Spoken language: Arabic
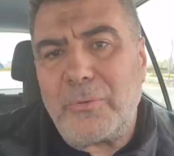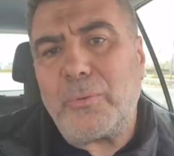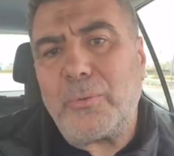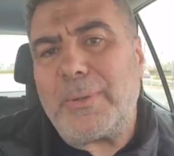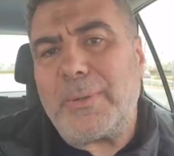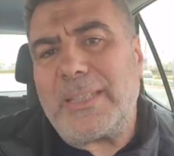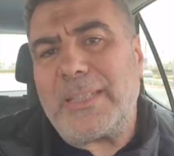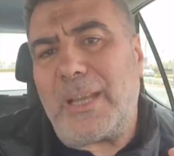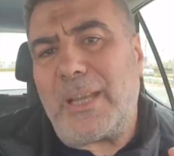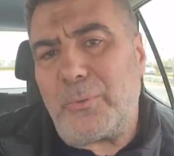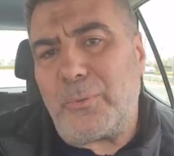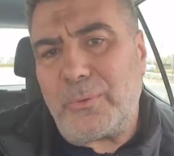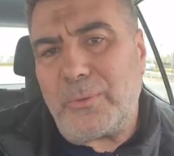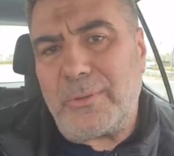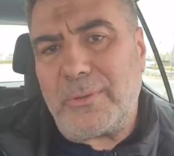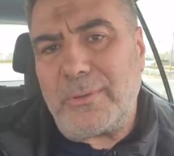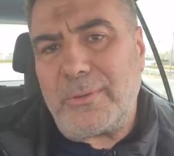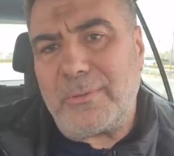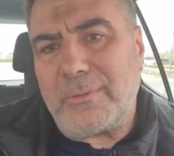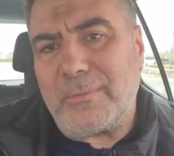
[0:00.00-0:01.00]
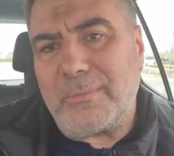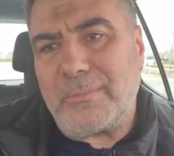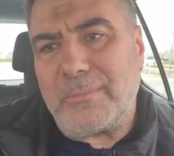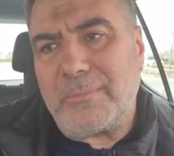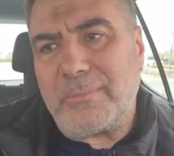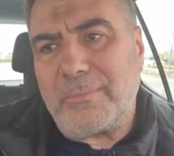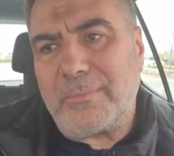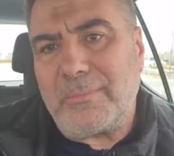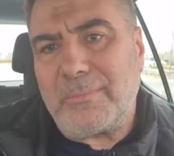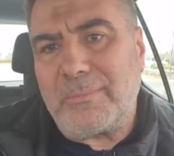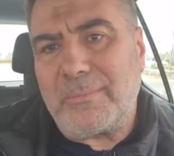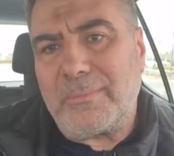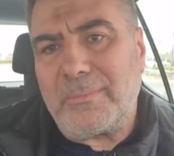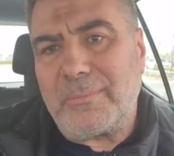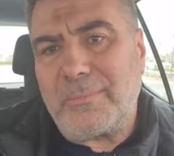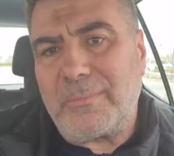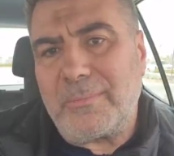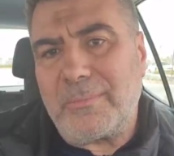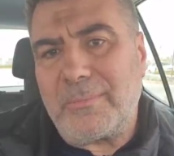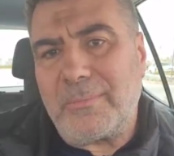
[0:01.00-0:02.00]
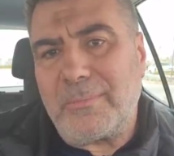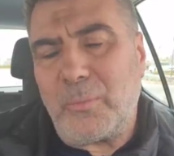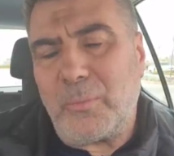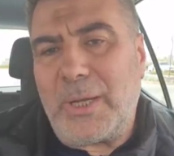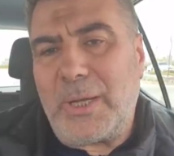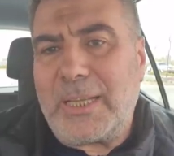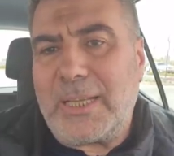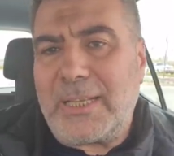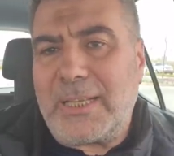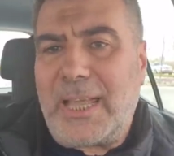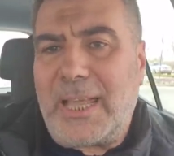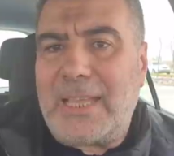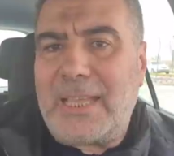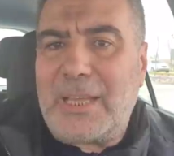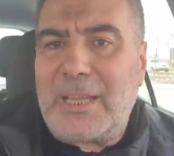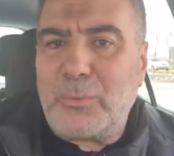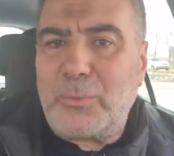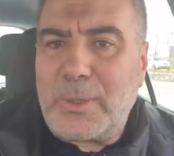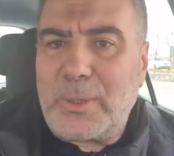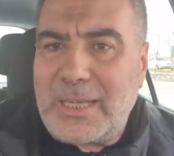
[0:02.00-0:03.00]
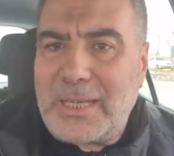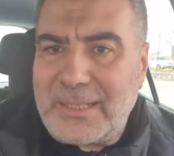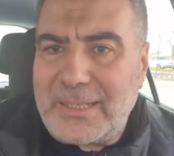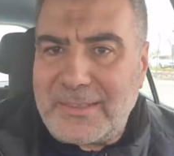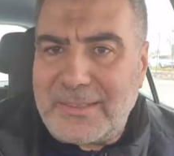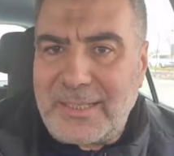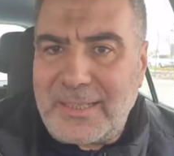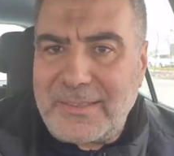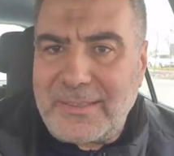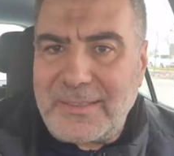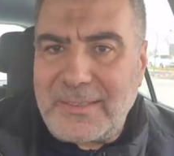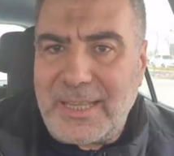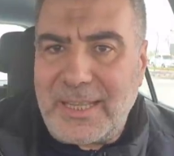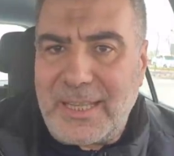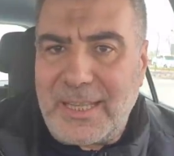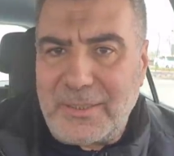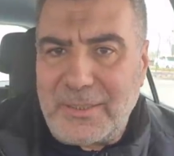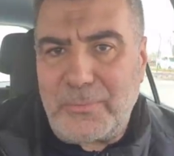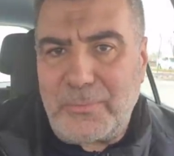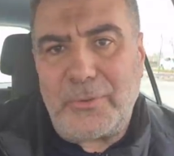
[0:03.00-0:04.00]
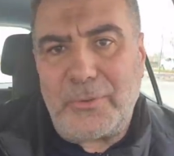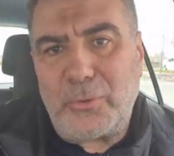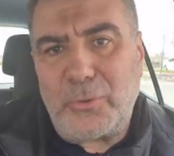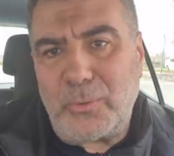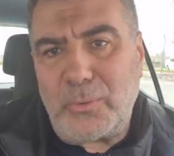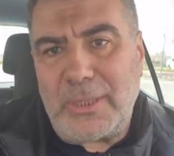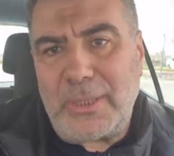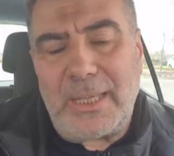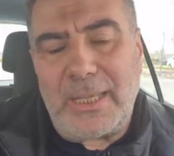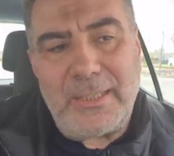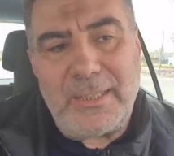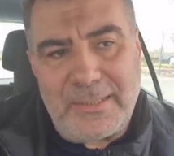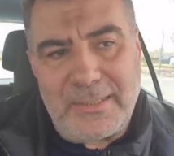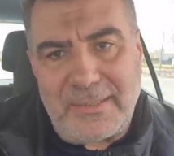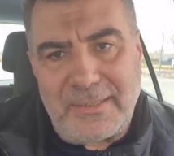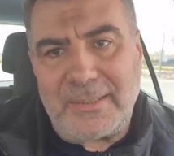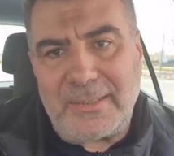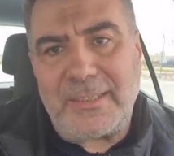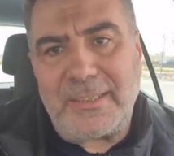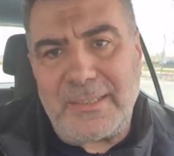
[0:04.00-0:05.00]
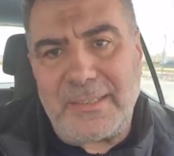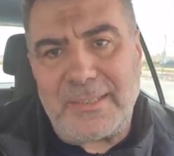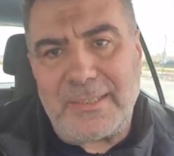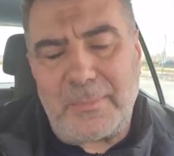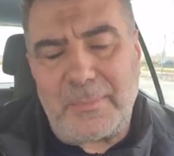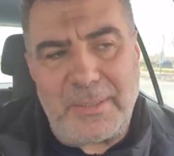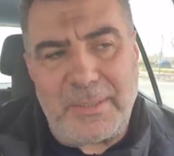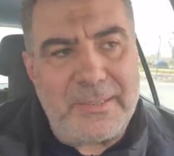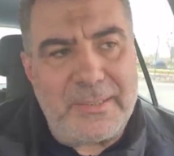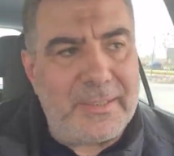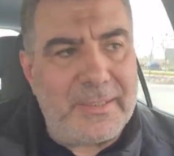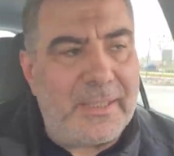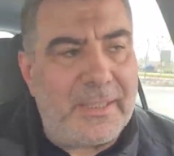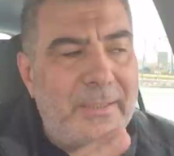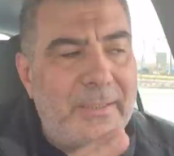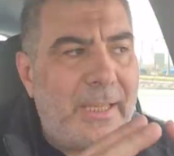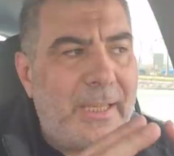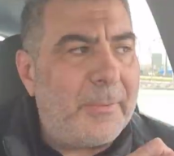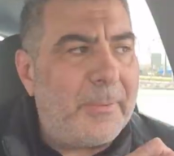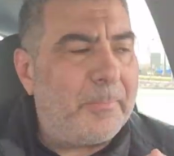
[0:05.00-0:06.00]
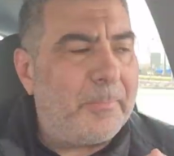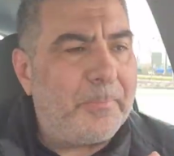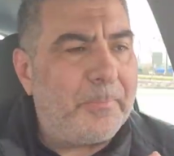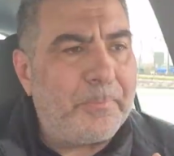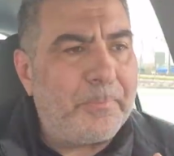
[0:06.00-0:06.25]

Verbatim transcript: ثم تعود ولكن حياتك الأساسية أين في الدنيا هي الستين سبعين سنة طيب